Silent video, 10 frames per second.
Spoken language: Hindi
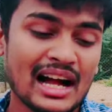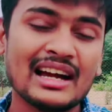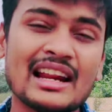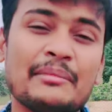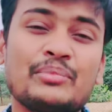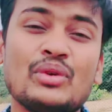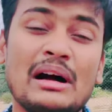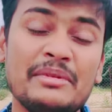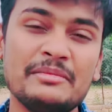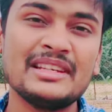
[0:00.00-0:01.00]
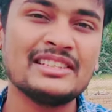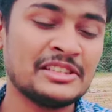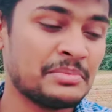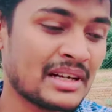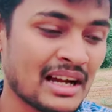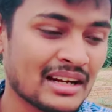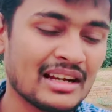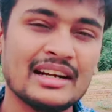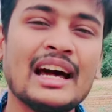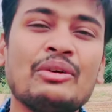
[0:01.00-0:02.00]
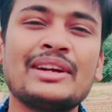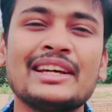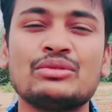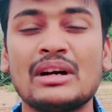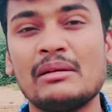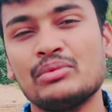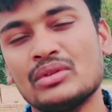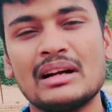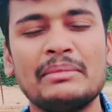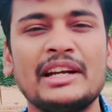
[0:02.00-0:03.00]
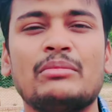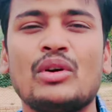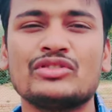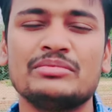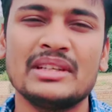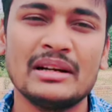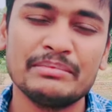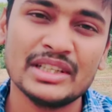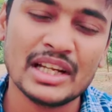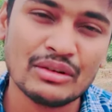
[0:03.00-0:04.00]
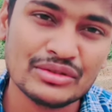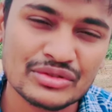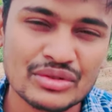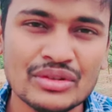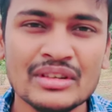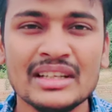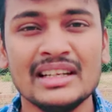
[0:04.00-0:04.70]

अगर आपको अभी भी किसी प्रकार का डाउट है तो आप लोग कमेंट बॉक्स में अपने डाउट्स को